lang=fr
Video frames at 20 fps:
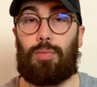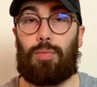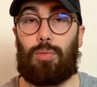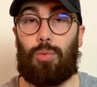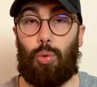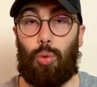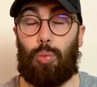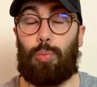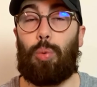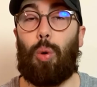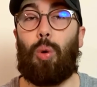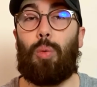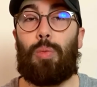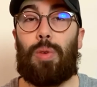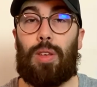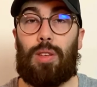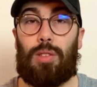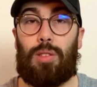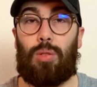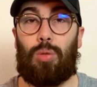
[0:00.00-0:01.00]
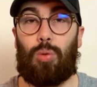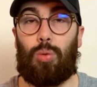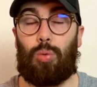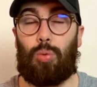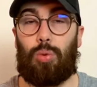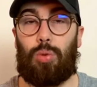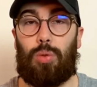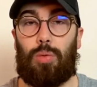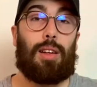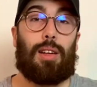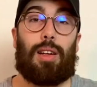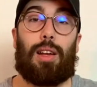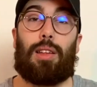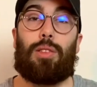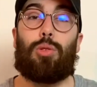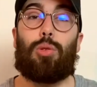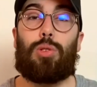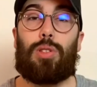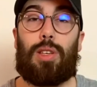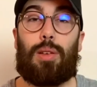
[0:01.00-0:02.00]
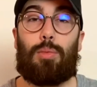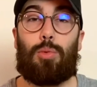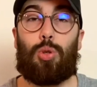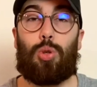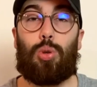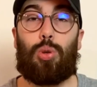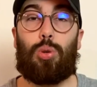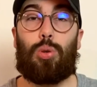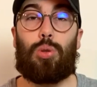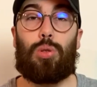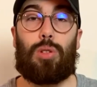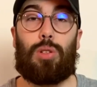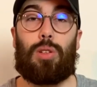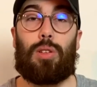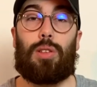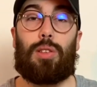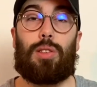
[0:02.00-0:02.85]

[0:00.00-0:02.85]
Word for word: Donc, prends bien ça en compte. La deuxième chose,